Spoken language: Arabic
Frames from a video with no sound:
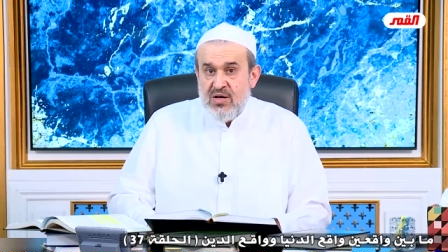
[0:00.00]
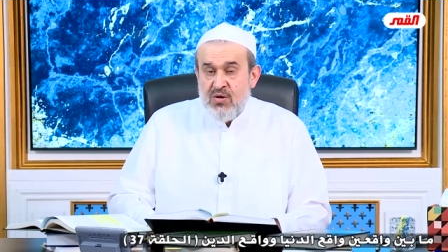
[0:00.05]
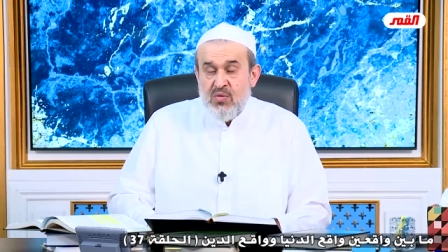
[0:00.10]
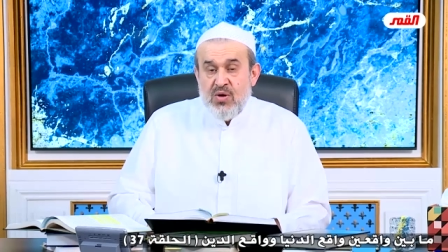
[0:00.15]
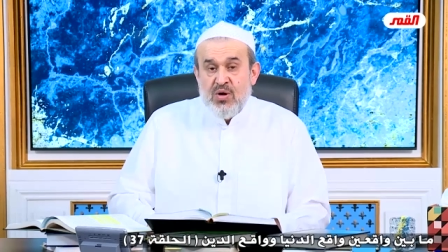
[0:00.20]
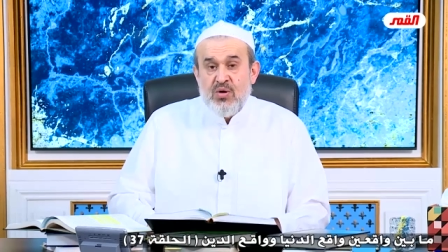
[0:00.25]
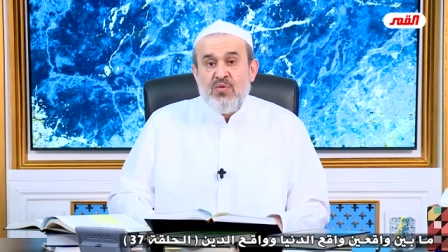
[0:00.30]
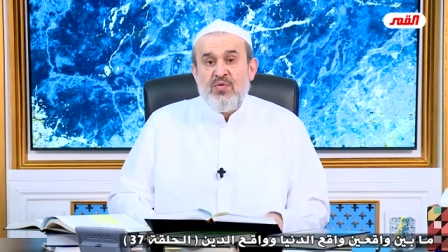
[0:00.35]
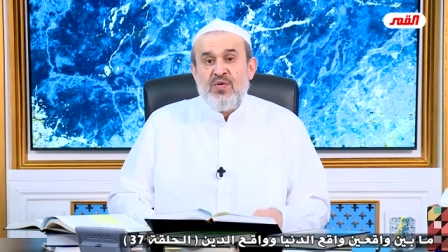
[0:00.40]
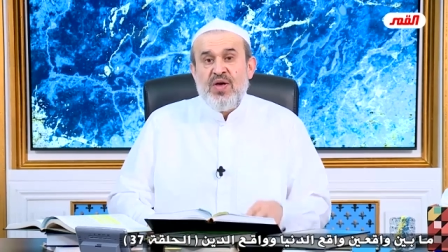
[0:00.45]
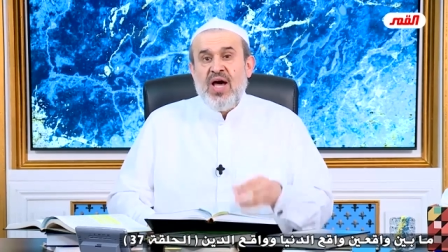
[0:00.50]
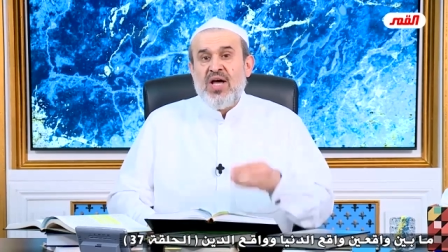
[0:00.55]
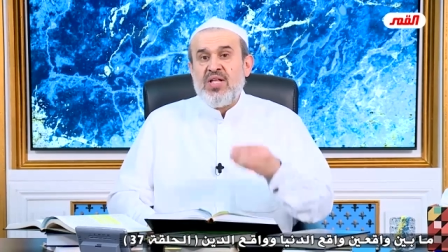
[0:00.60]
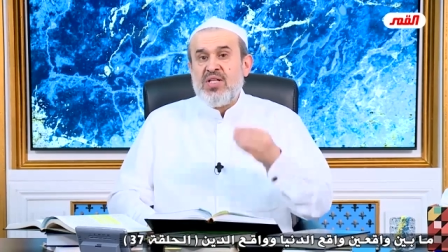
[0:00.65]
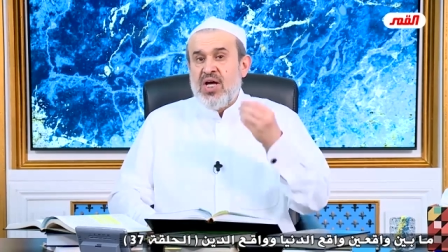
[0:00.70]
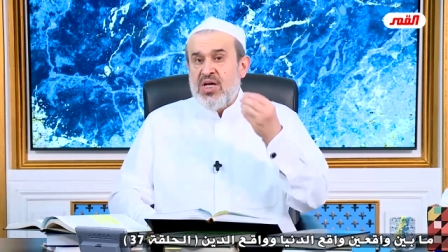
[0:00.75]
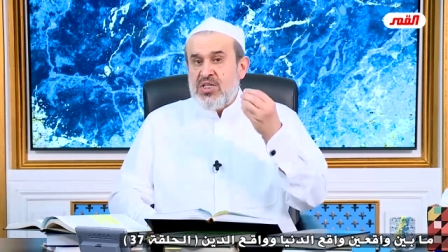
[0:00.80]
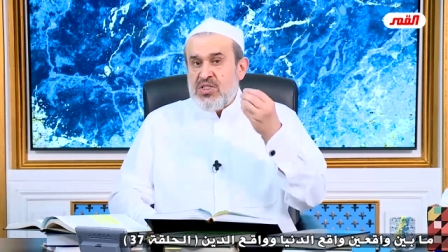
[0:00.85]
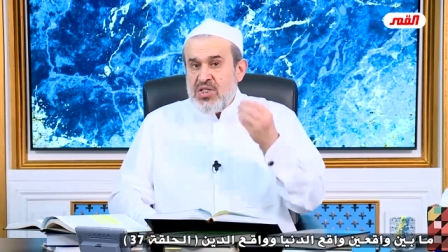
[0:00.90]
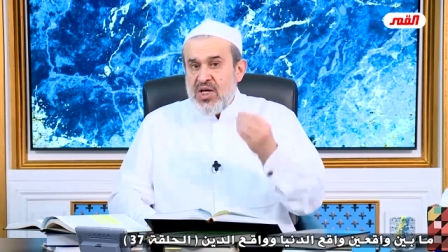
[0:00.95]

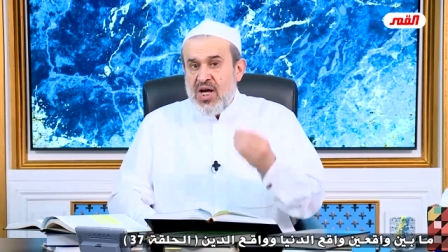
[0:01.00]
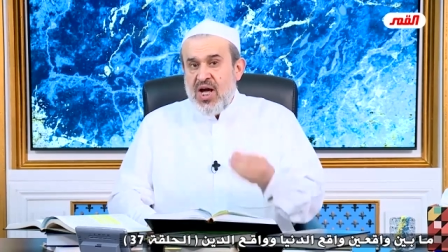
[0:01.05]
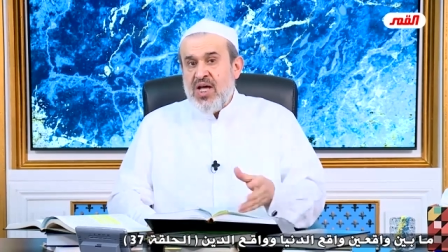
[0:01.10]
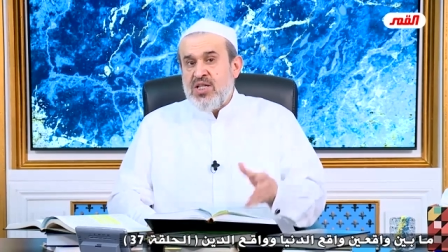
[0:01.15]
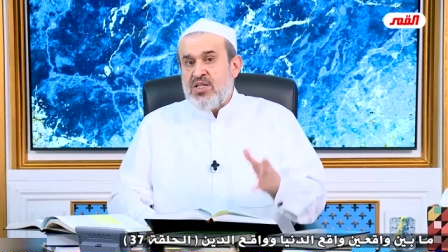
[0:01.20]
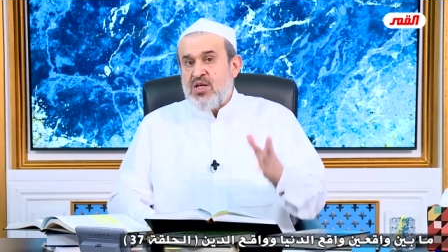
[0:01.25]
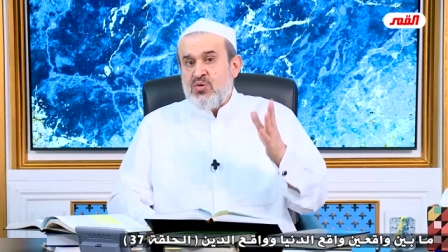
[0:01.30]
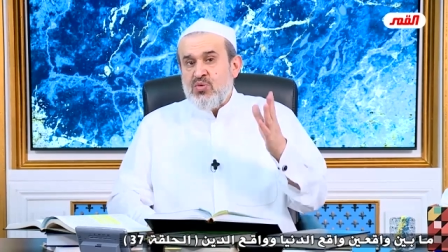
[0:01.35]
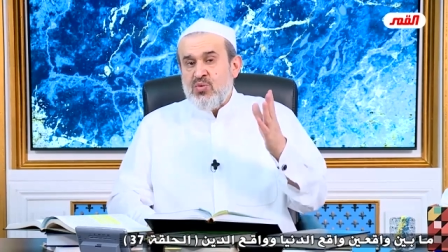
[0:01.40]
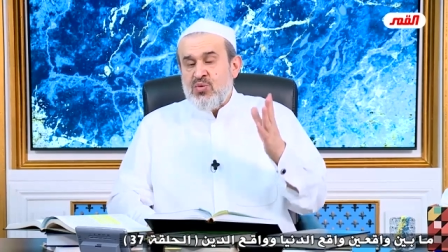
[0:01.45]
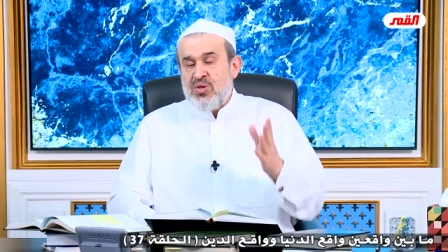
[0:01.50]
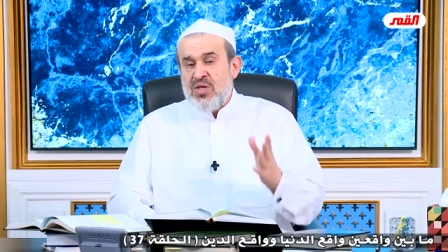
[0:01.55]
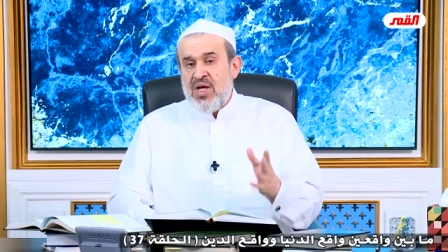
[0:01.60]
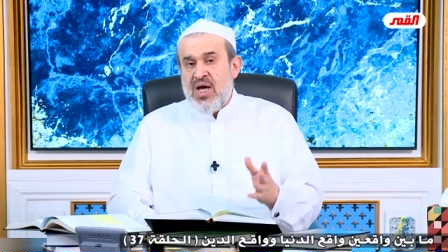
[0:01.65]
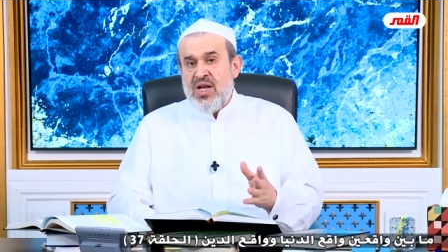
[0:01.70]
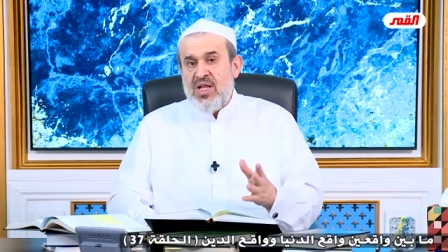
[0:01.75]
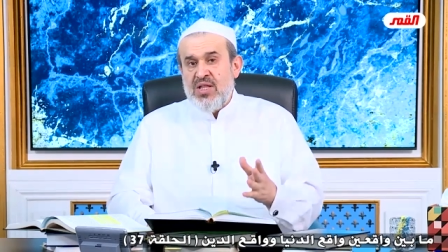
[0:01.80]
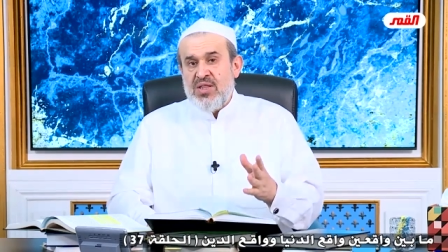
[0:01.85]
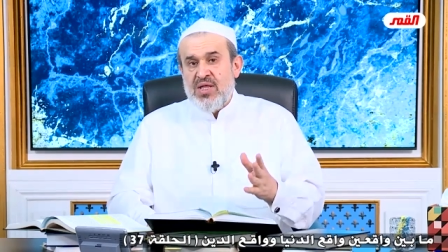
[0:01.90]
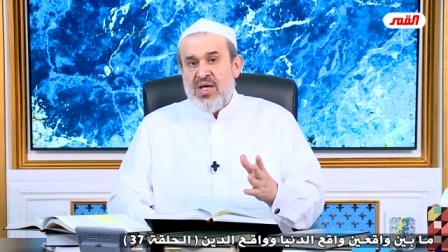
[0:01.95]
ورفعت الشهادة
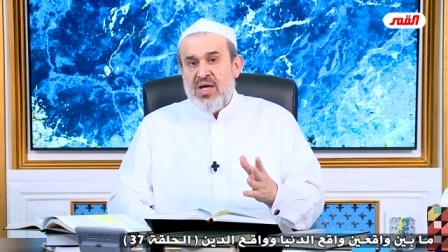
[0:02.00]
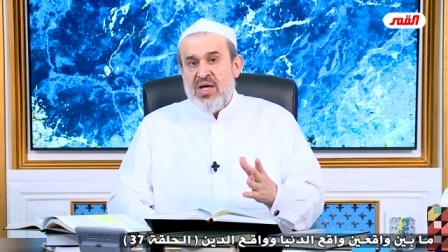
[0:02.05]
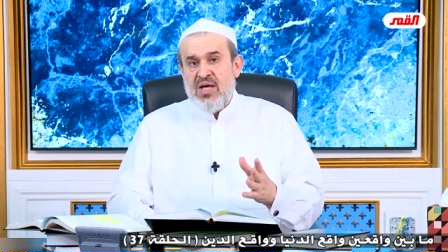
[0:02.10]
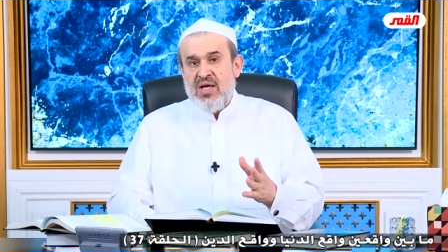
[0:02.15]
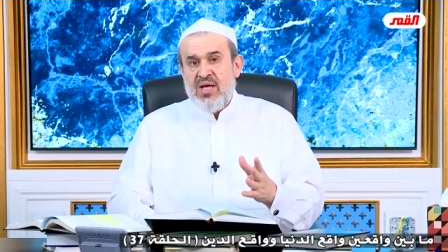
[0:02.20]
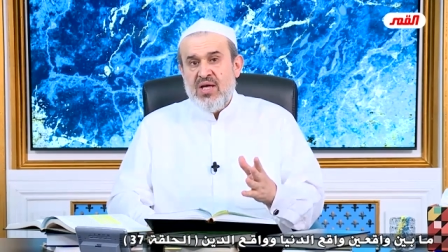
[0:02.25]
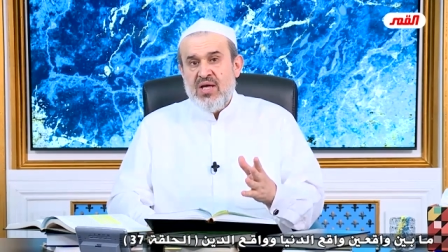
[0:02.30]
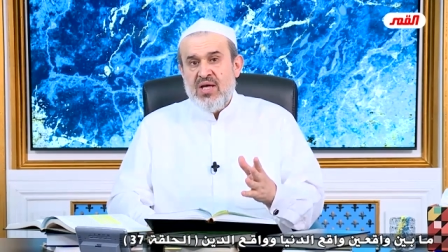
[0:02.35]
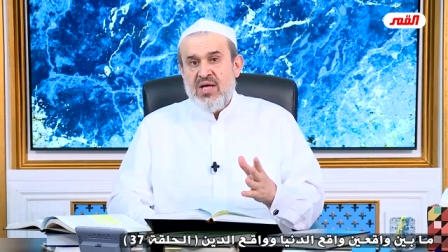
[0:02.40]
الثالثة